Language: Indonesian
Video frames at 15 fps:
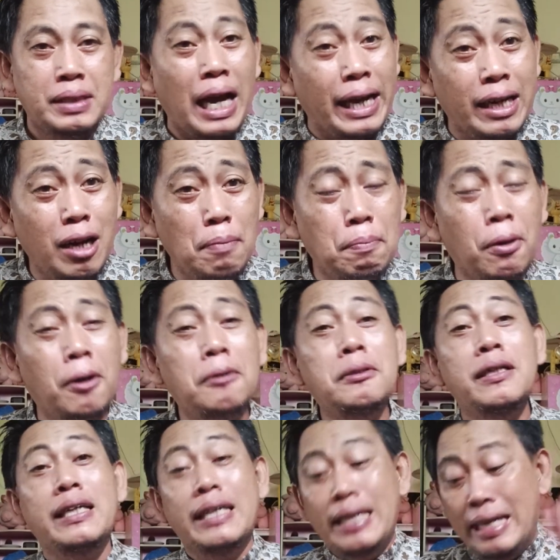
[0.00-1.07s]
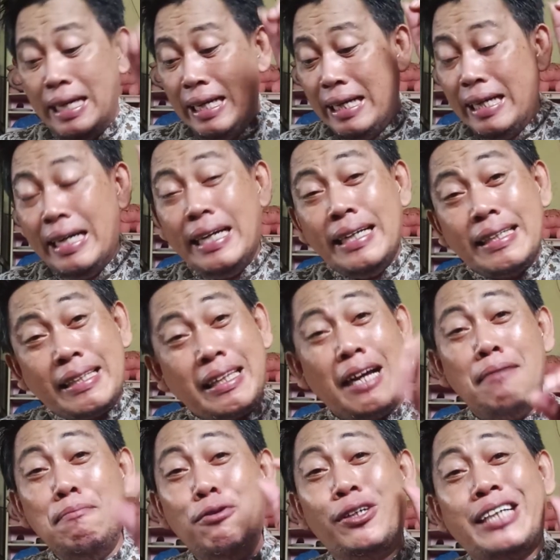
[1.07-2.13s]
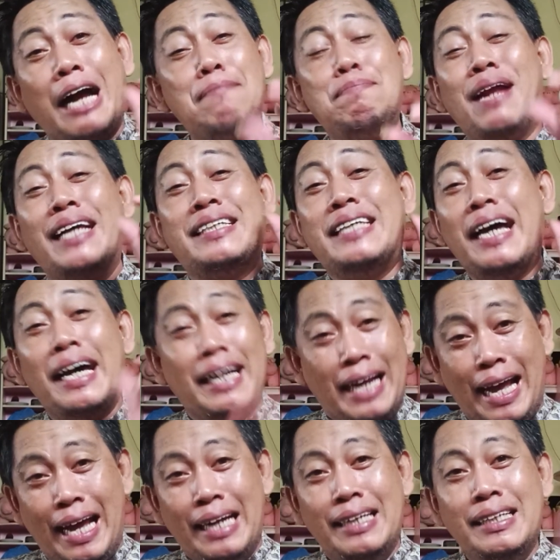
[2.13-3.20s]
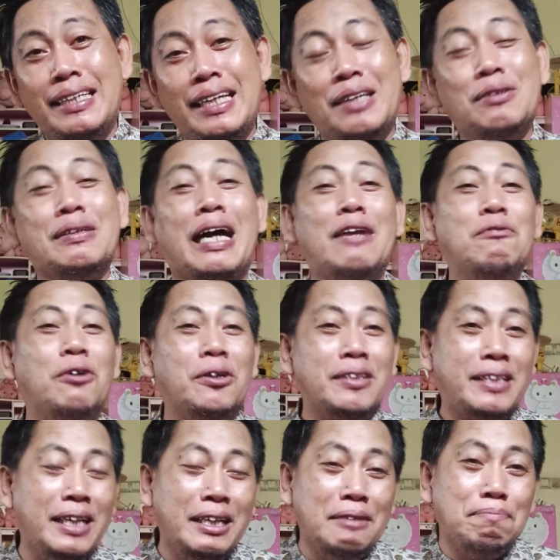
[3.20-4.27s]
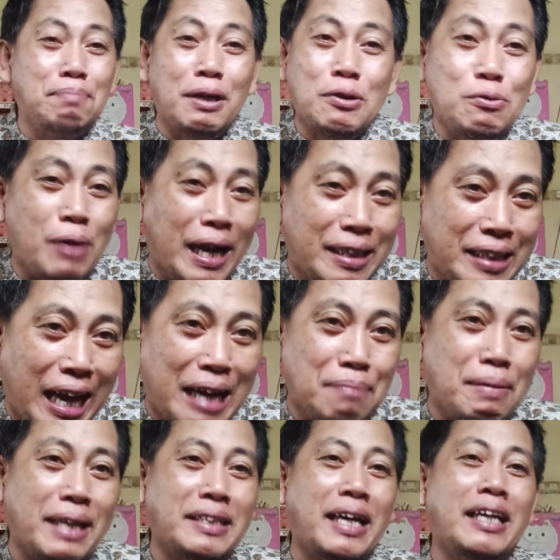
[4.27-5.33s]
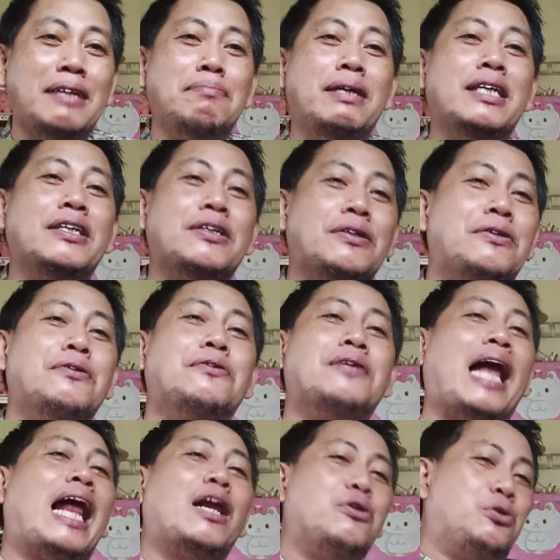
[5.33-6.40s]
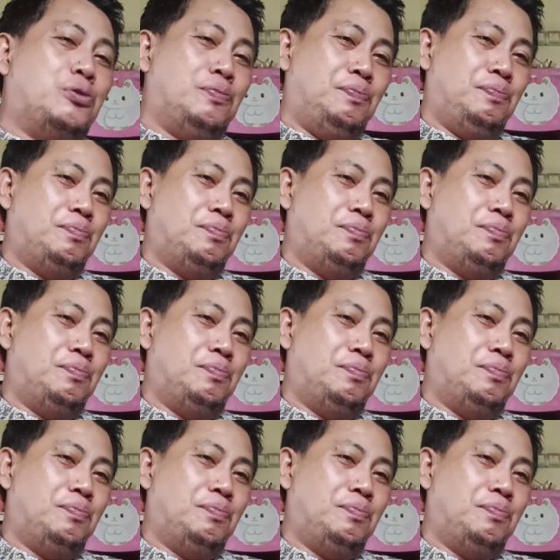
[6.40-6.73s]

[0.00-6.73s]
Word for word: Kangge apa? Teng buka pelajaran niku kan wonten penguatan materi minggu lalu.